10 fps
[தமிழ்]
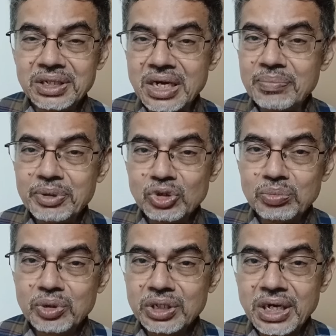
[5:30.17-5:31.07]
அந்த
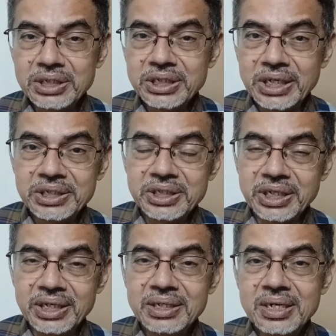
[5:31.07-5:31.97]
நாற்பத்தொம்போதில் அஞ்சு
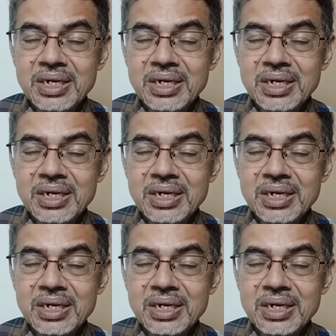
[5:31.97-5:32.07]
கழிச்சிடுங்க